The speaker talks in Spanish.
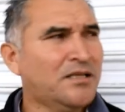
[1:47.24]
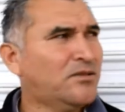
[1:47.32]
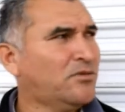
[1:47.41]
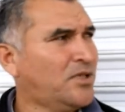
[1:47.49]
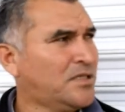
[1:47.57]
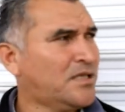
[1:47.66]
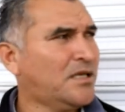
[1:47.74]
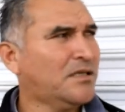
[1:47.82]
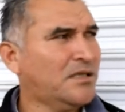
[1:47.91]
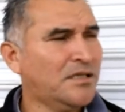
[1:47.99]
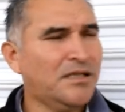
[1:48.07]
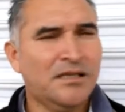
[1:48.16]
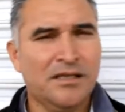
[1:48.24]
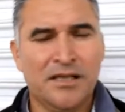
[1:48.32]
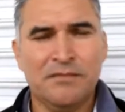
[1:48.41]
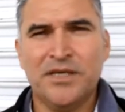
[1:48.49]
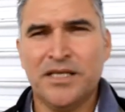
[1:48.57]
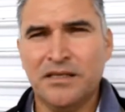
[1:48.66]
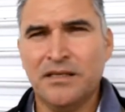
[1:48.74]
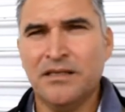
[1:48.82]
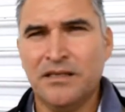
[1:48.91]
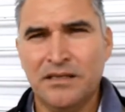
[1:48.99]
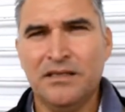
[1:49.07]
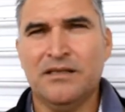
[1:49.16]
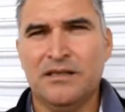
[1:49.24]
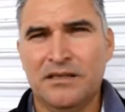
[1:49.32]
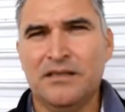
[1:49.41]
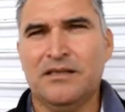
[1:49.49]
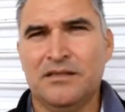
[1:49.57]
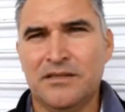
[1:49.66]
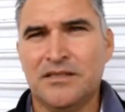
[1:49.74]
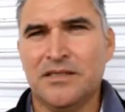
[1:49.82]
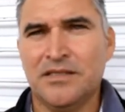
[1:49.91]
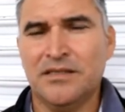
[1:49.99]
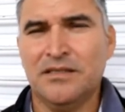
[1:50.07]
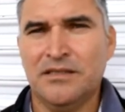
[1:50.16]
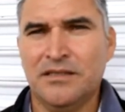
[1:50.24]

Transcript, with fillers: tanto voy a estar aquí en el albergue. Sí.